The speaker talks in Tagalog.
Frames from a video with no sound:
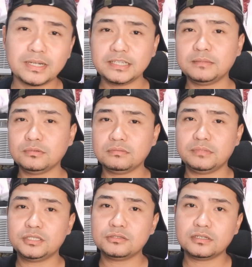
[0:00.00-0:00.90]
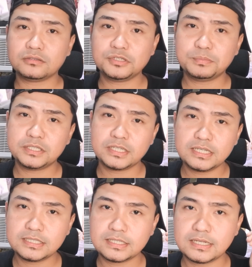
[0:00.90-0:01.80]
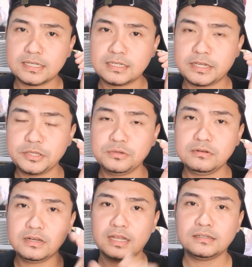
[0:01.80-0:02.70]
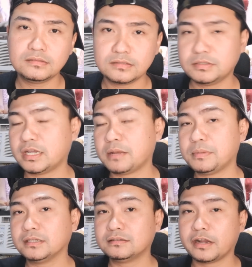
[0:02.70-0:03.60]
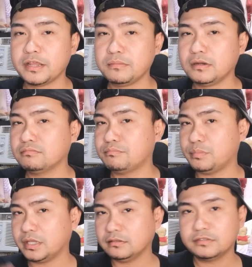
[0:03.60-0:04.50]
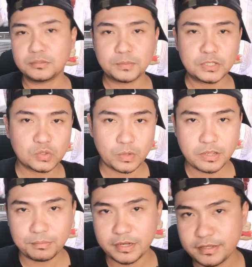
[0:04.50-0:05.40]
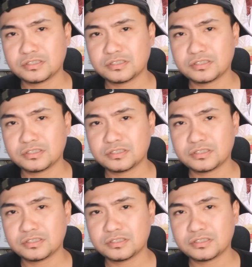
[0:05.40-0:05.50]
maganda po tong video na to, especially sa ngayon lang na kapag try mag-build ng piece wifi.